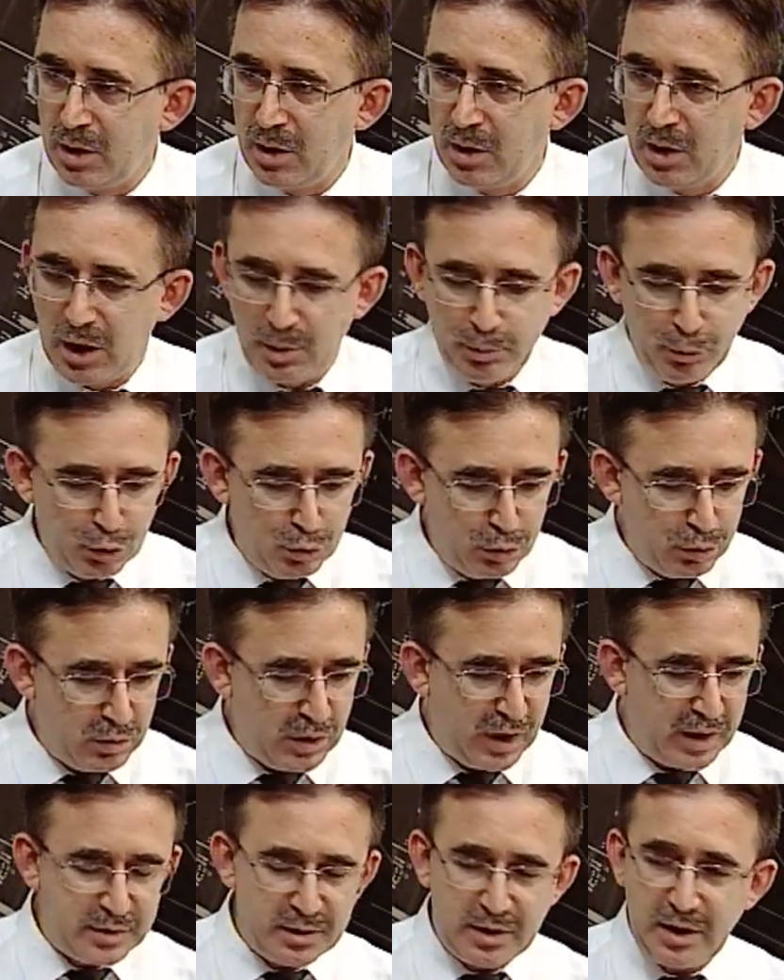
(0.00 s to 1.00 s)
E, bunun
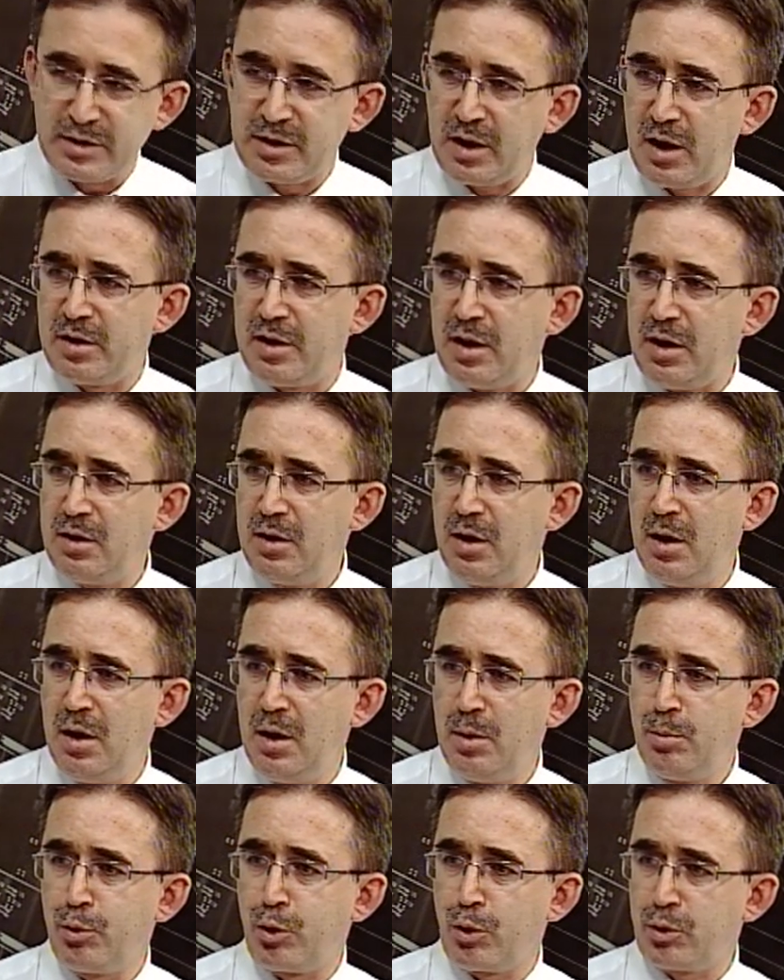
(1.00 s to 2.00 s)
adı da zaten
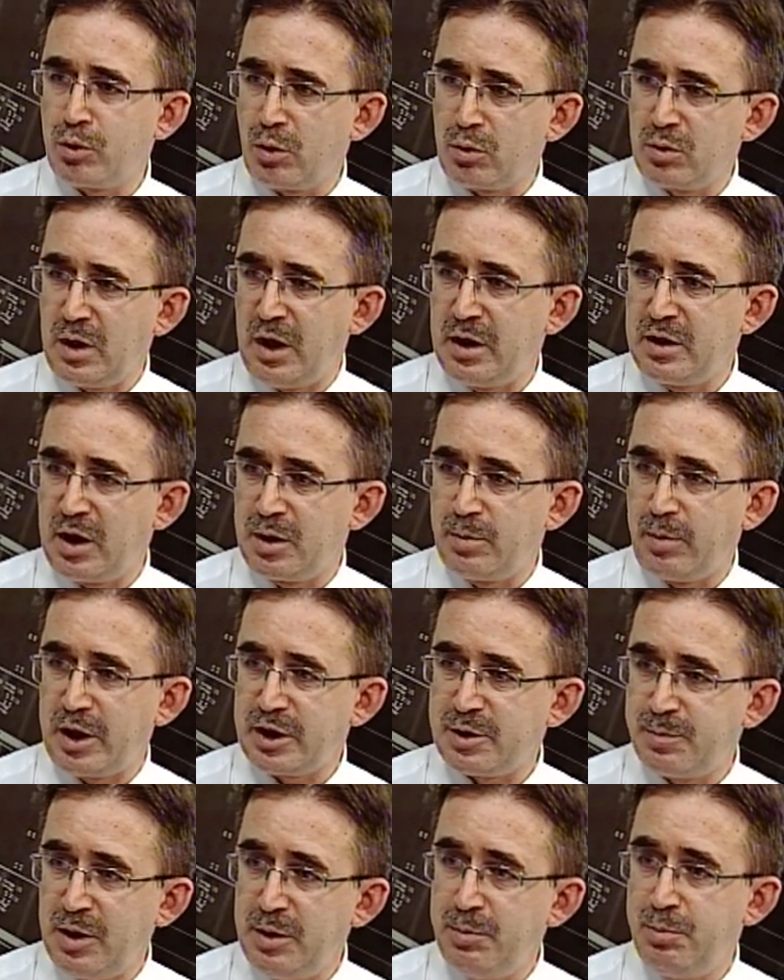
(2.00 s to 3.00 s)
Prof. Dr. Haydar
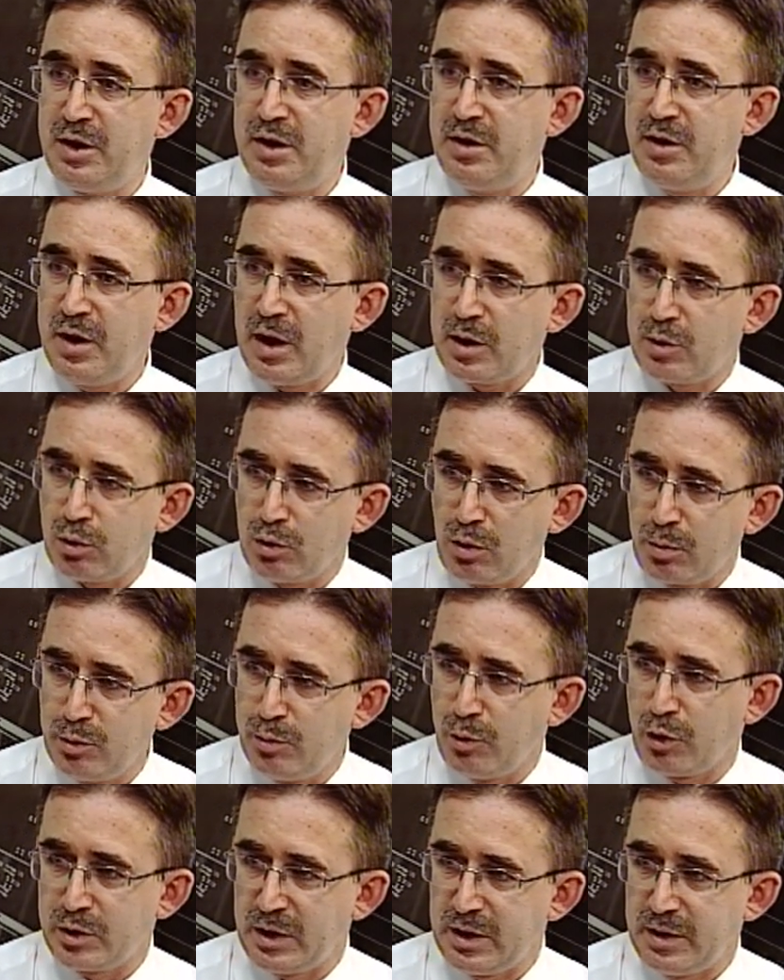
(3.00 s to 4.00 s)
Başbey'in milli ekonomi
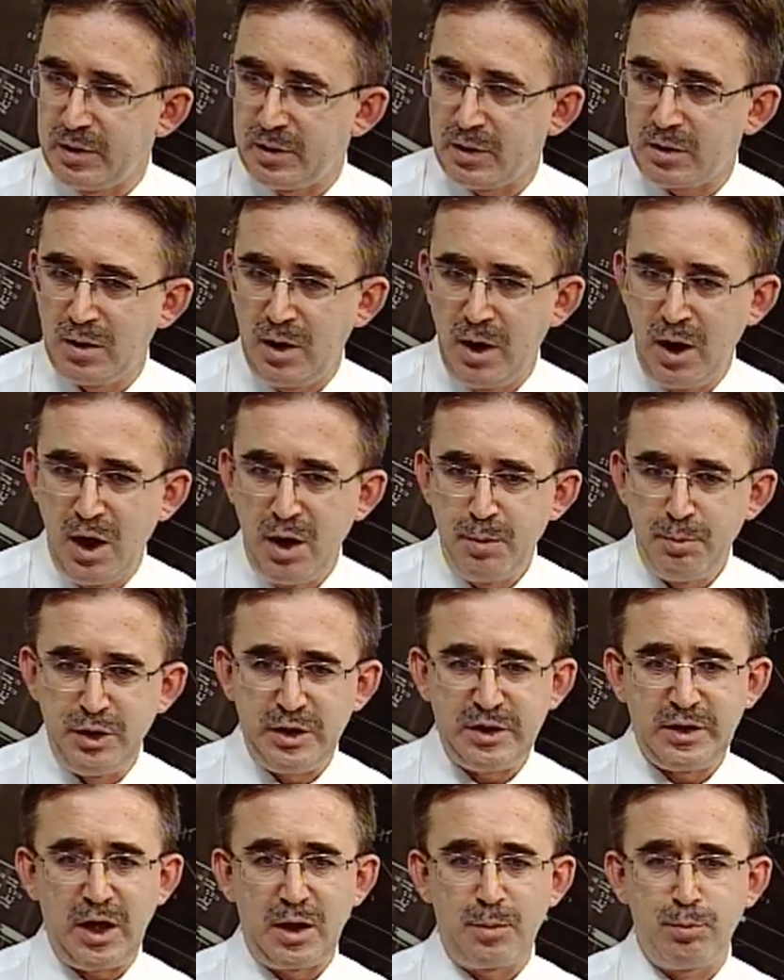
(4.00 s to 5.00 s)
modelidir.
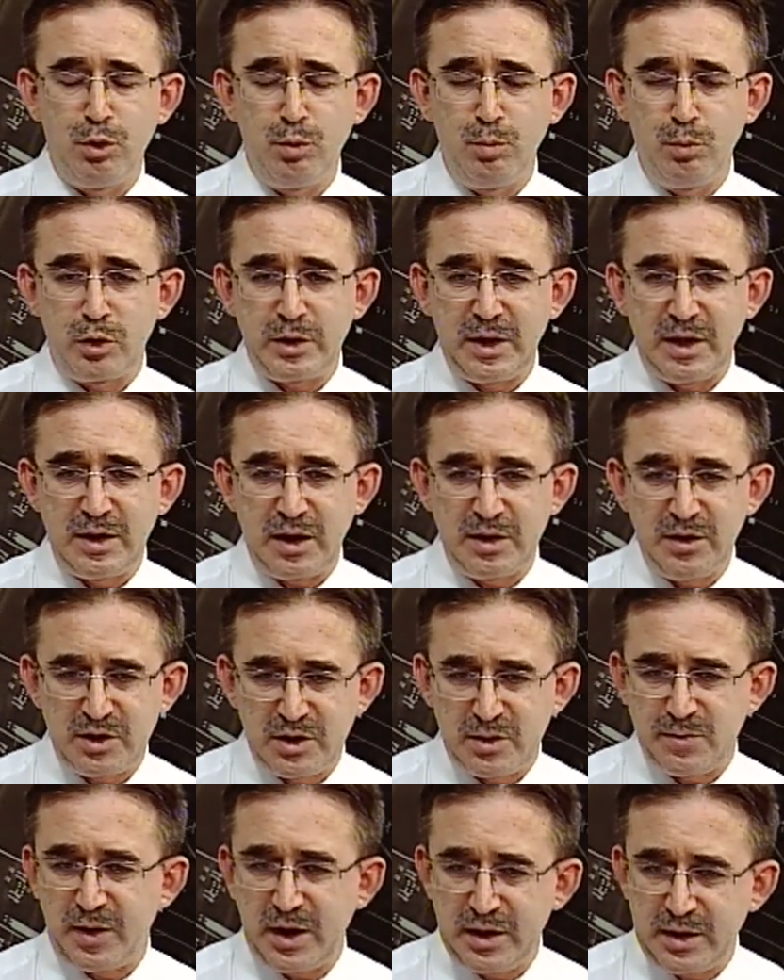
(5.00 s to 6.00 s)
Bizler bu modelden
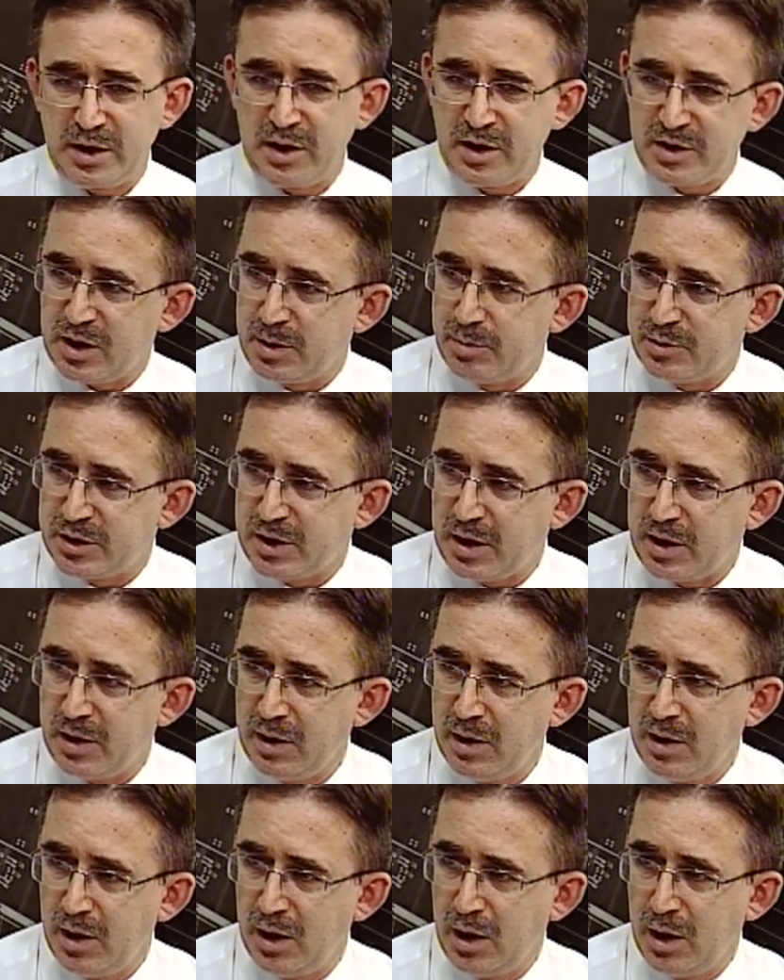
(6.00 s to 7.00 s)
istifade edeceğimize,
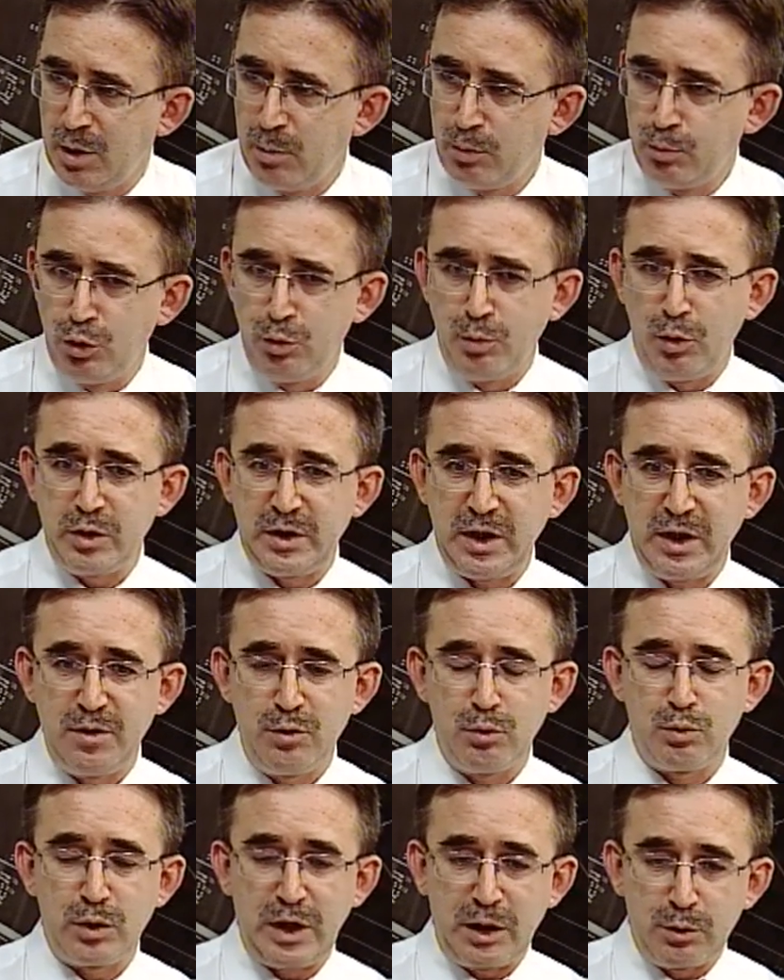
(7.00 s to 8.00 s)
bu
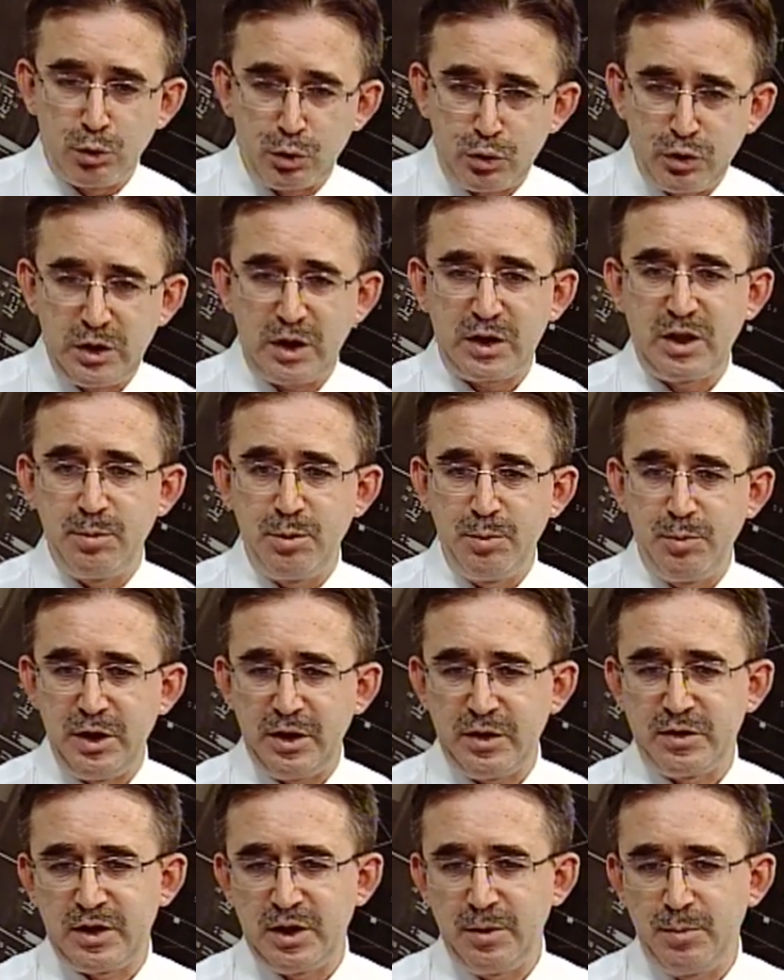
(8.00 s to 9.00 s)
modelin yani Rusya gibi,
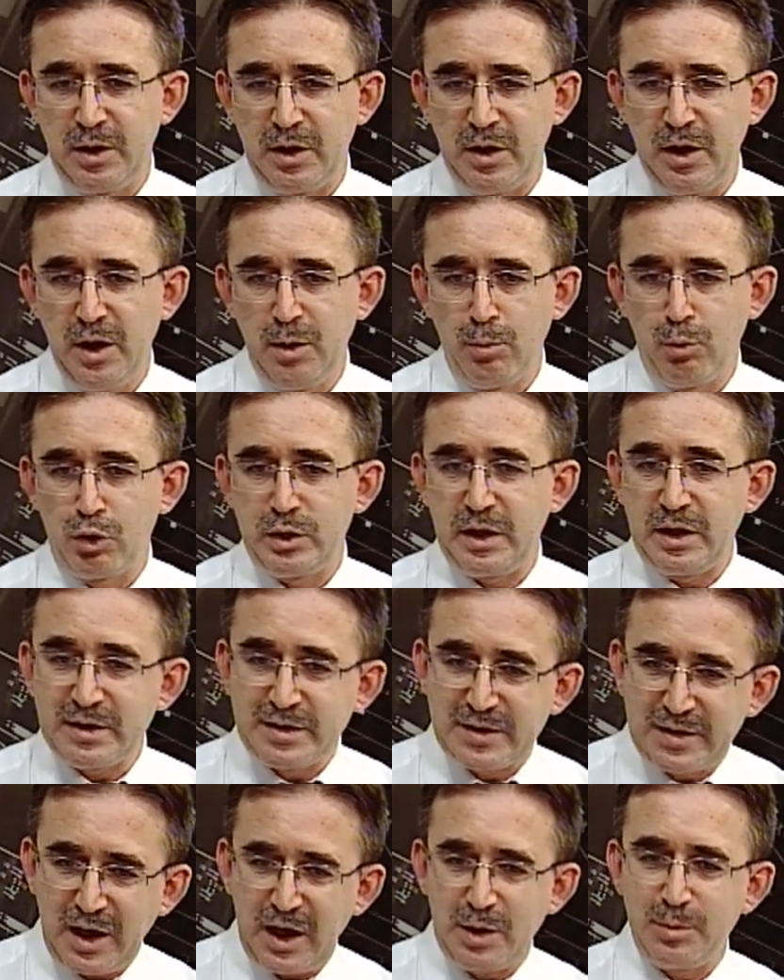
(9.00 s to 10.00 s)
BRICS gibi modelin
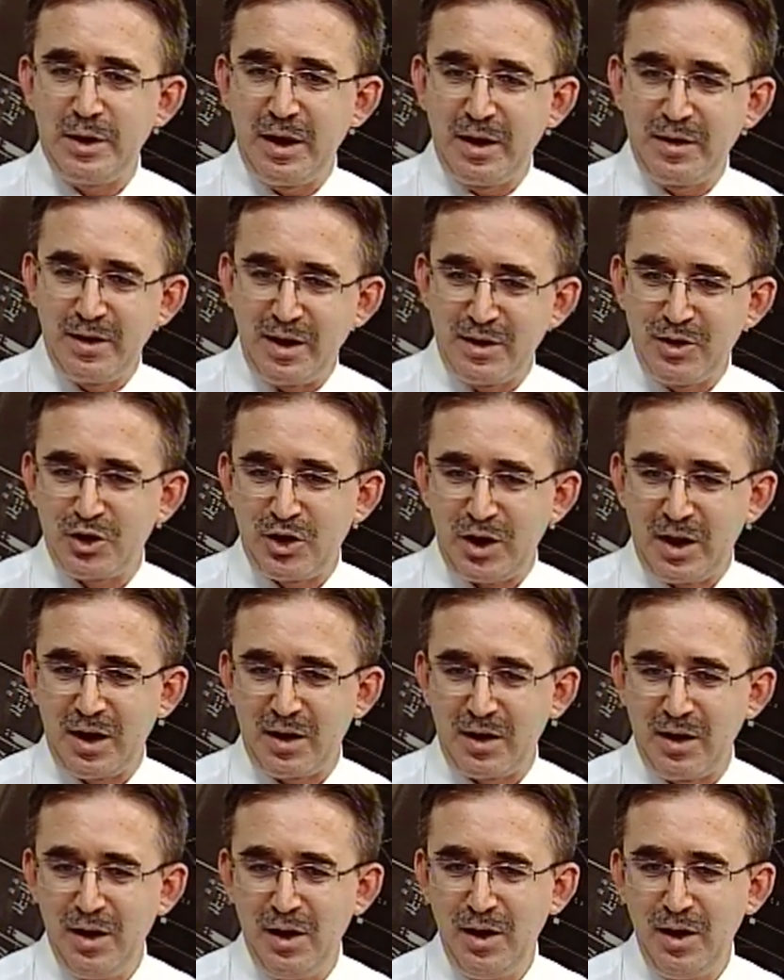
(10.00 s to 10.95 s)
sahibine danışarak,